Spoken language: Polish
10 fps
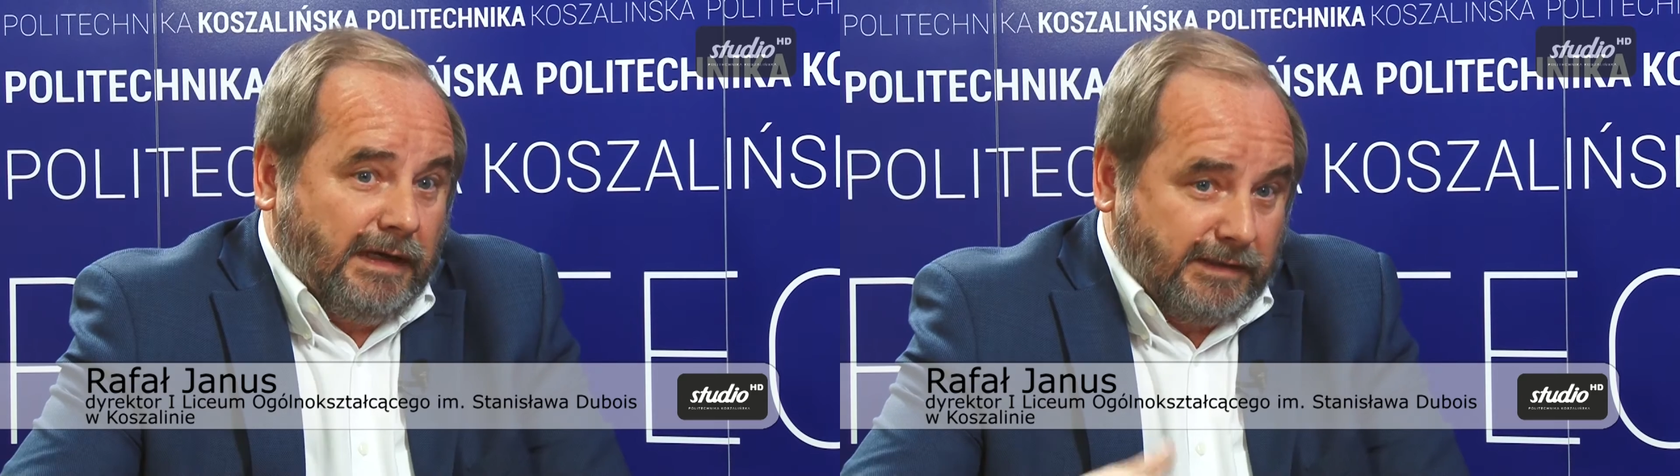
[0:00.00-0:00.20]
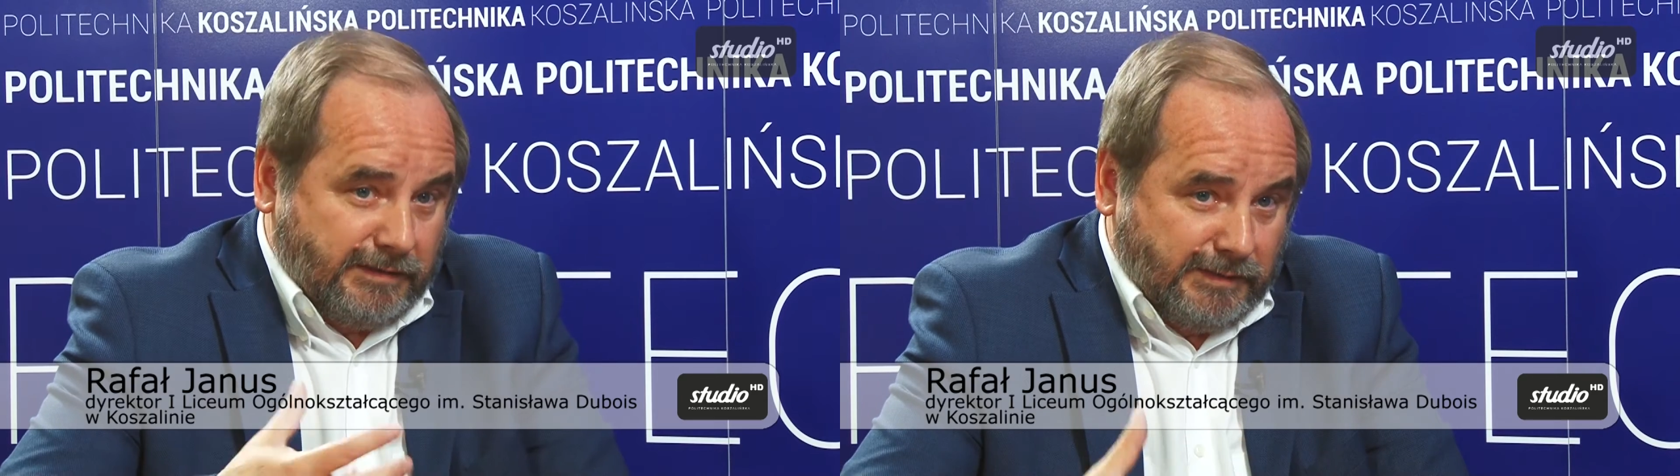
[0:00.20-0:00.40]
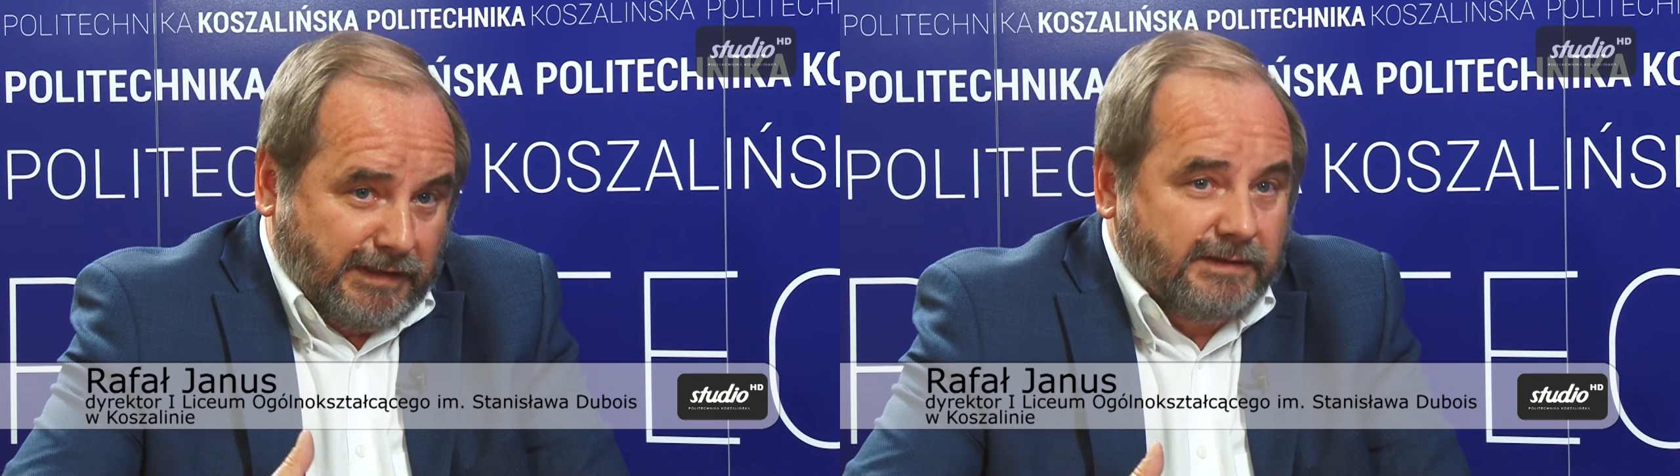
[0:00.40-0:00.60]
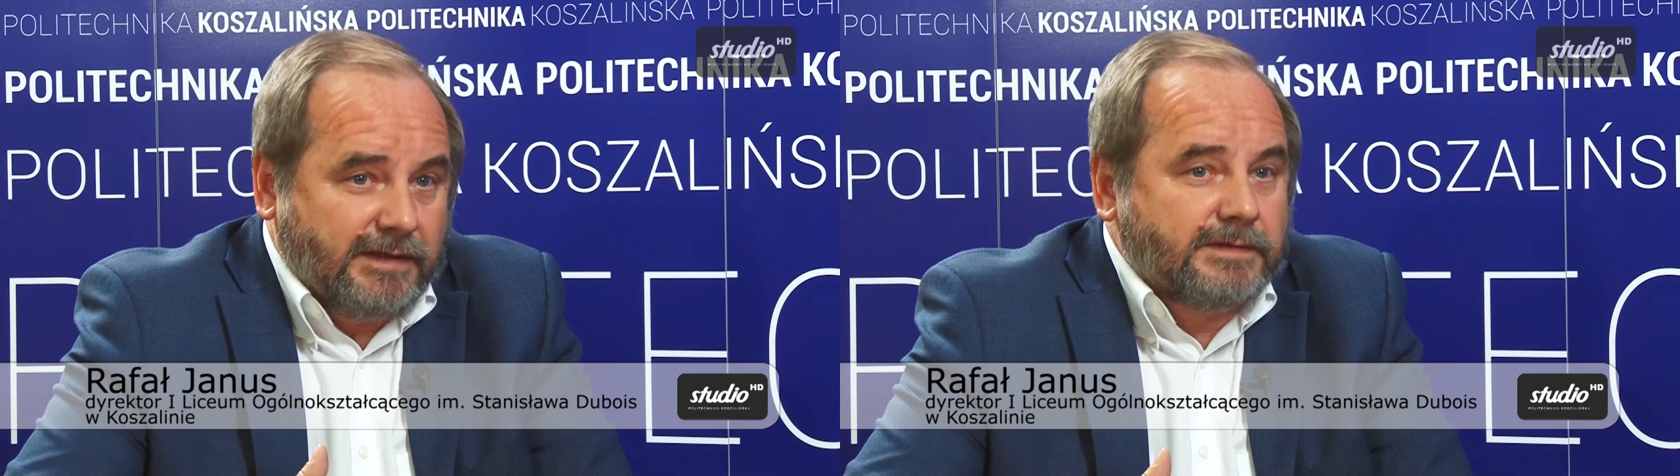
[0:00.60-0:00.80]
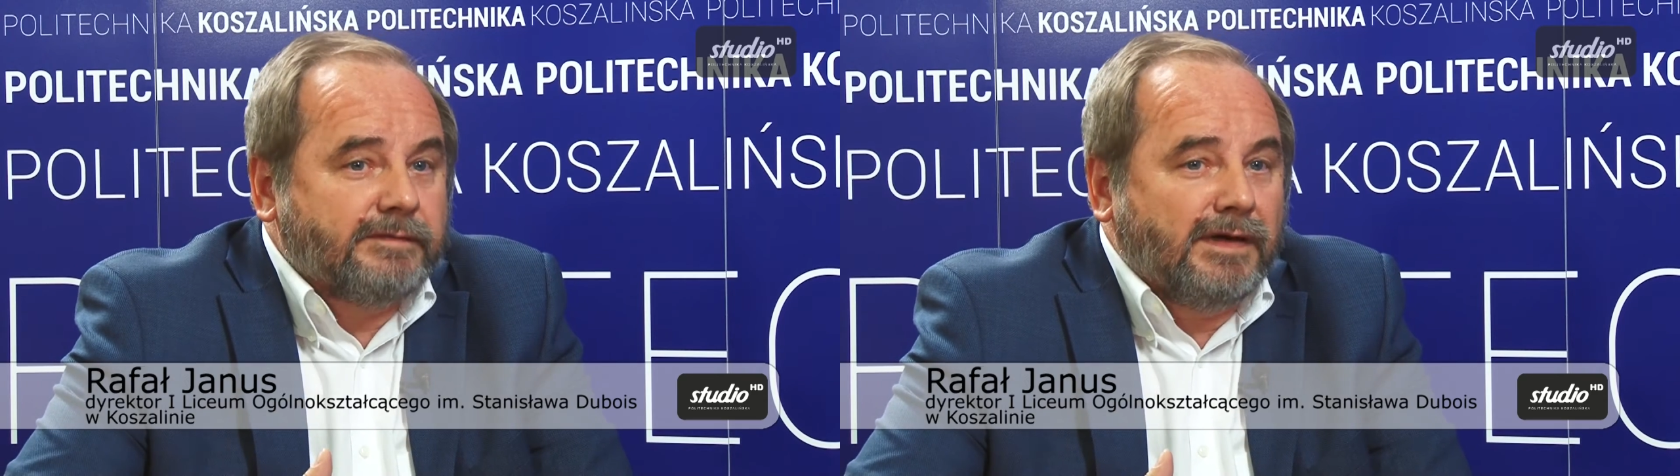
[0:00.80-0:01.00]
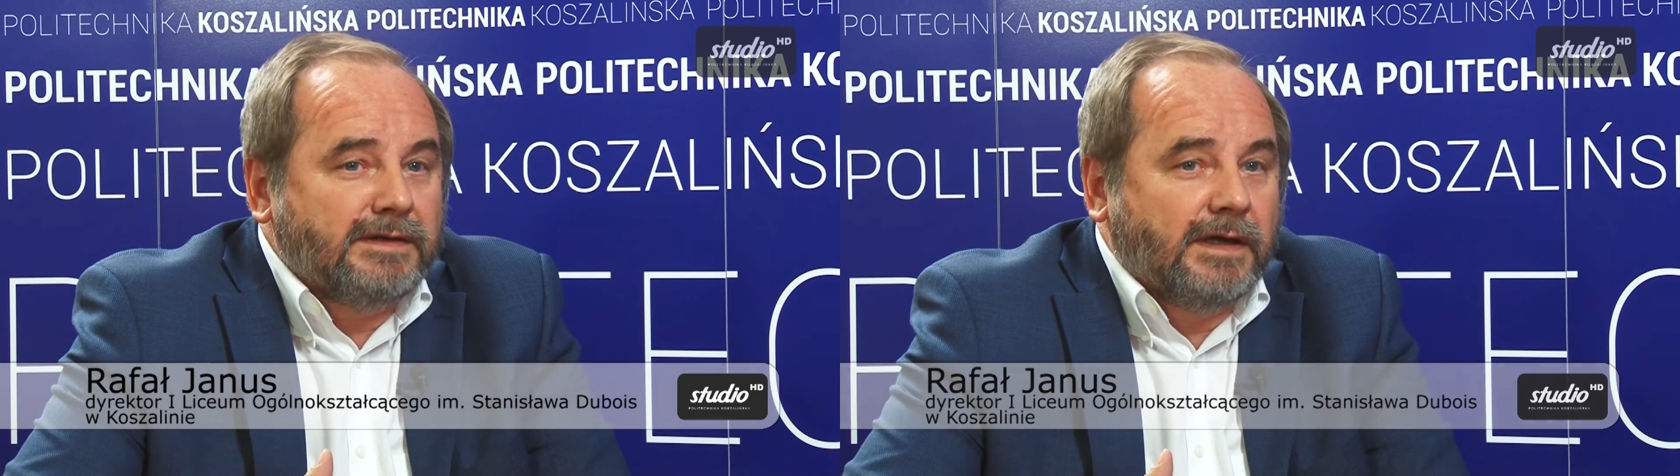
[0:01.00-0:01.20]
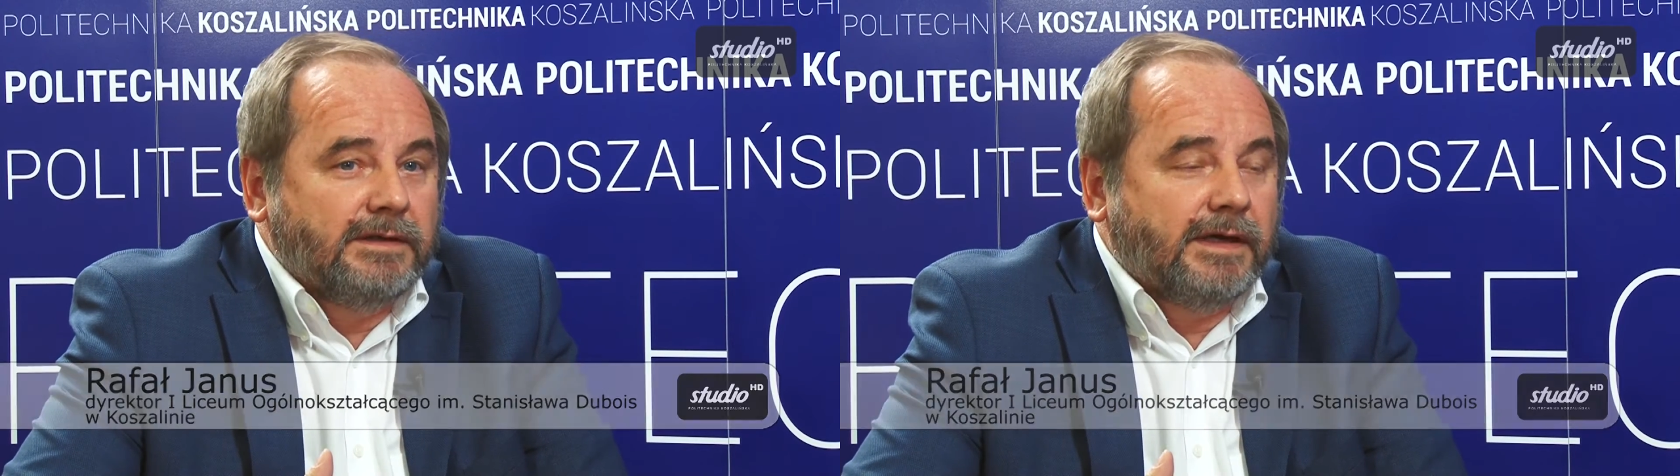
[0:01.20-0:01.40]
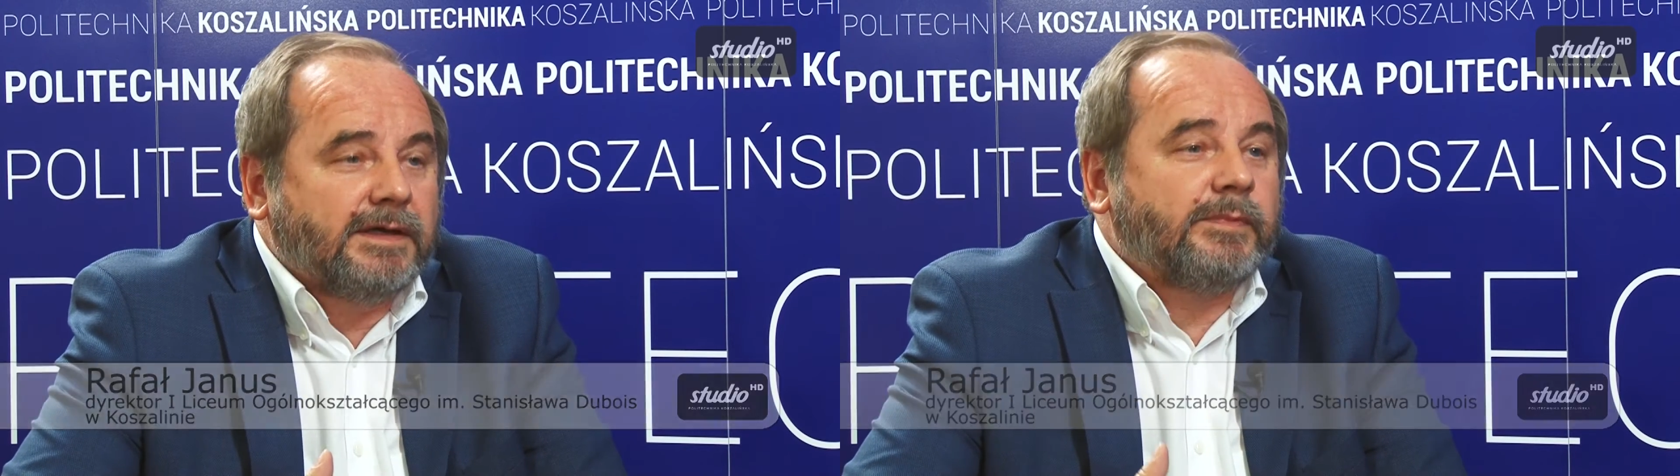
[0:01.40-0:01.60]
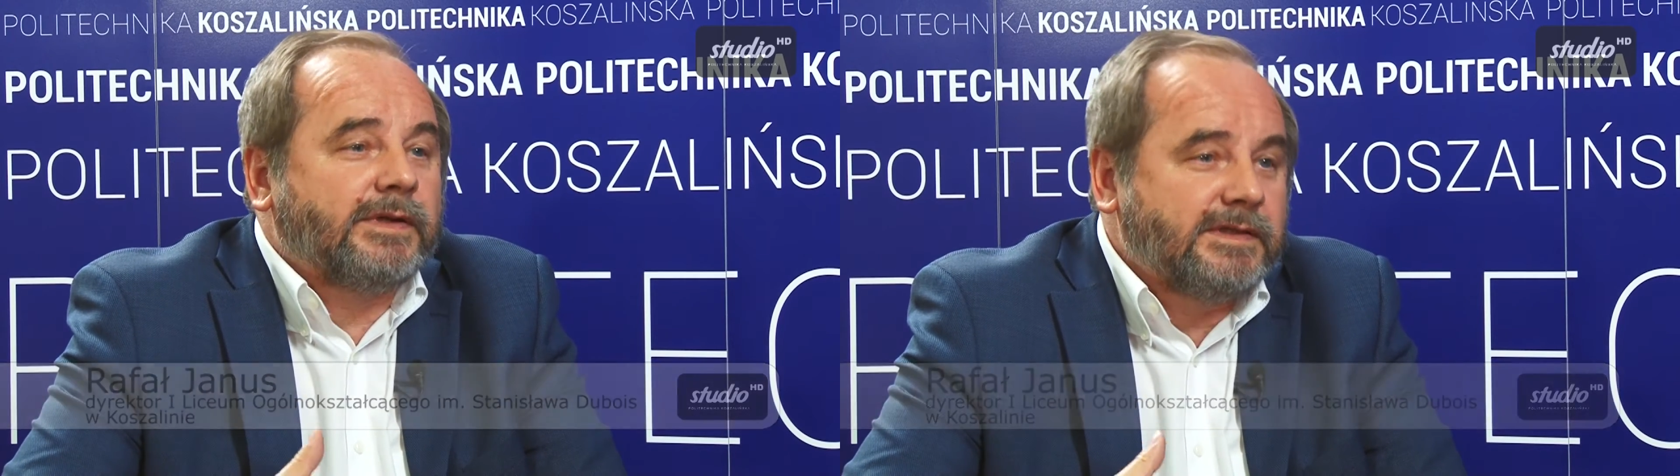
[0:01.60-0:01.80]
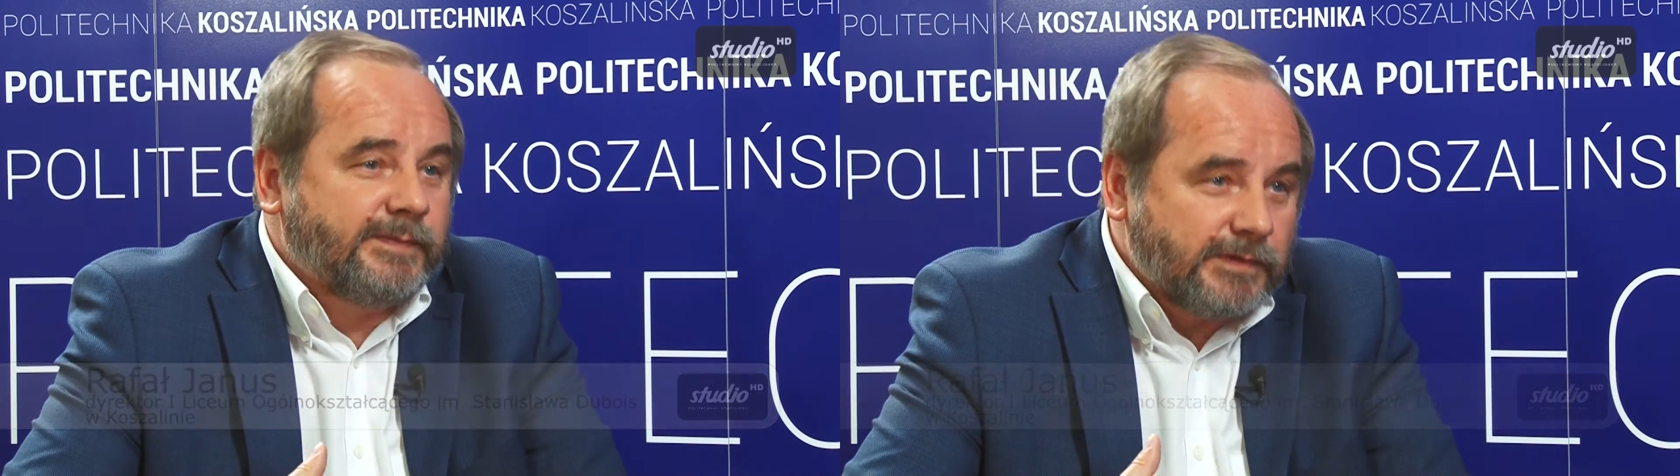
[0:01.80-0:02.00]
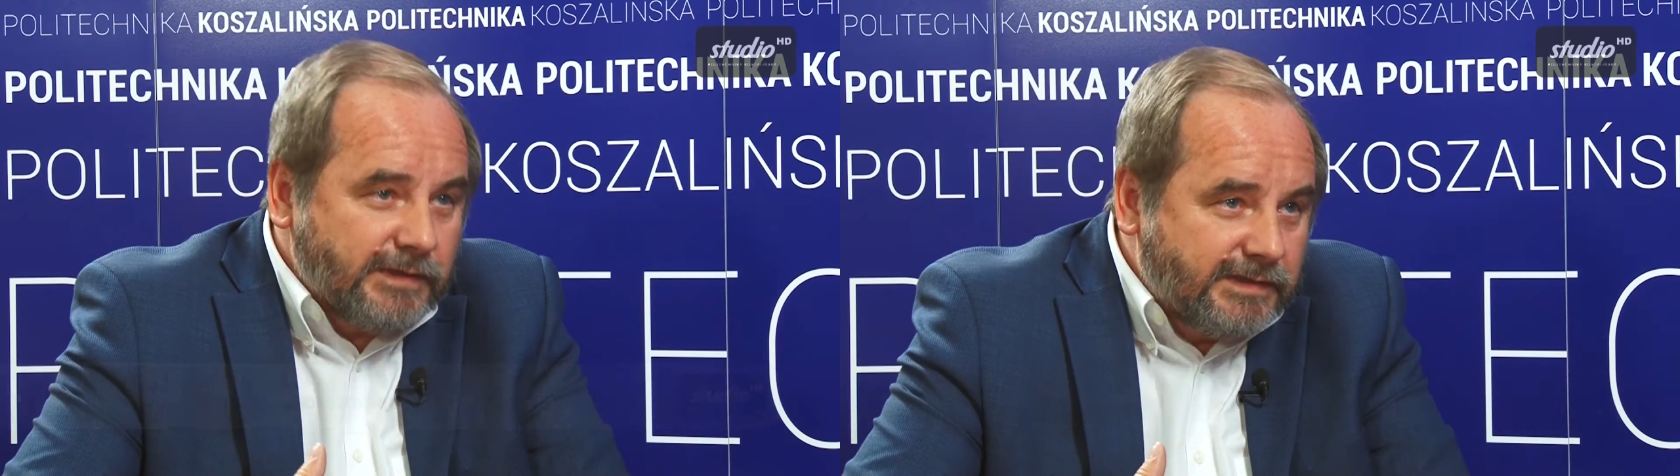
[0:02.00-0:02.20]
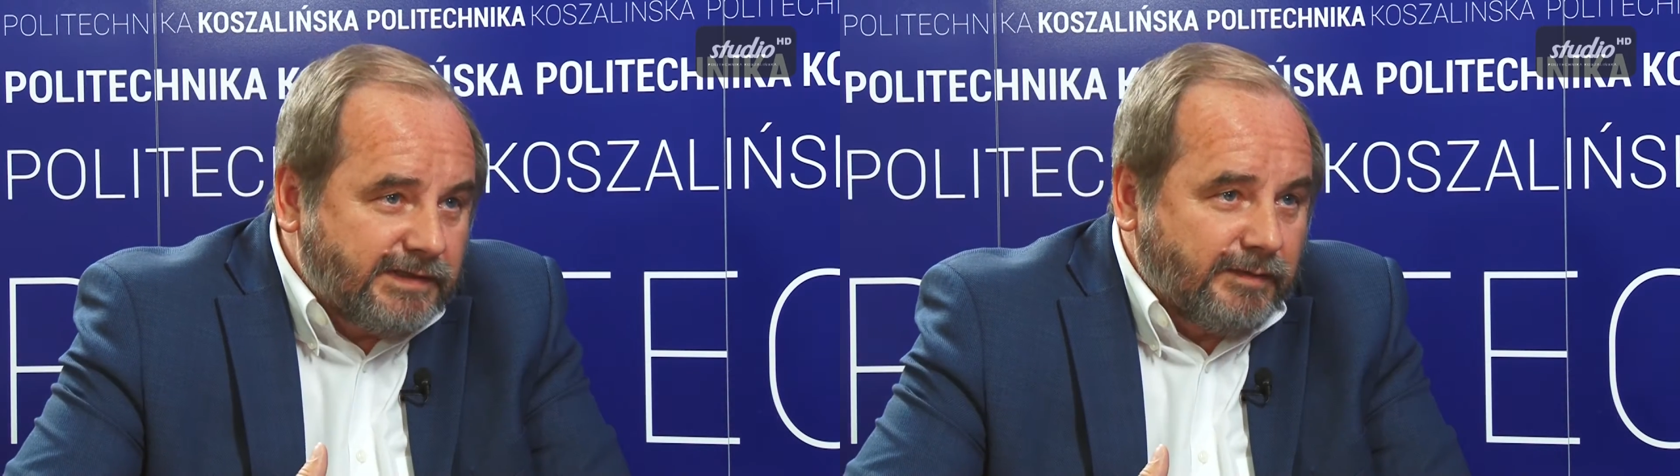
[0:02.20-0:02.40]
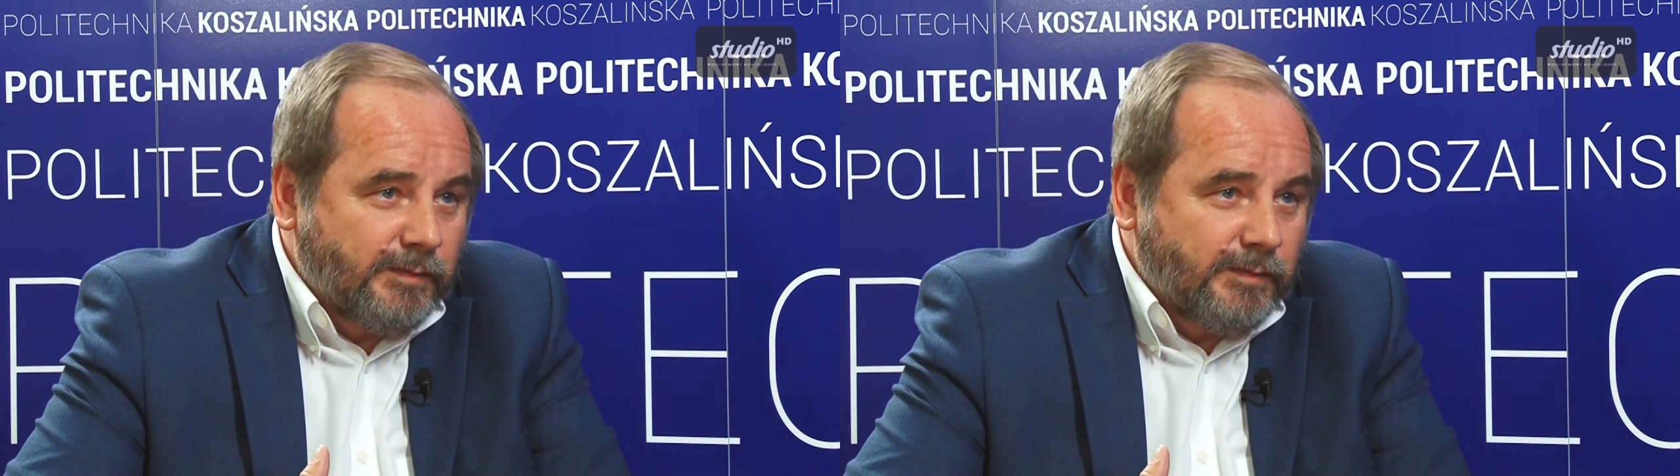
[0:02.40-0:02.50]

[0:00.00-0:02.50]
jakie są zainteresowania i jakie predyspozycje,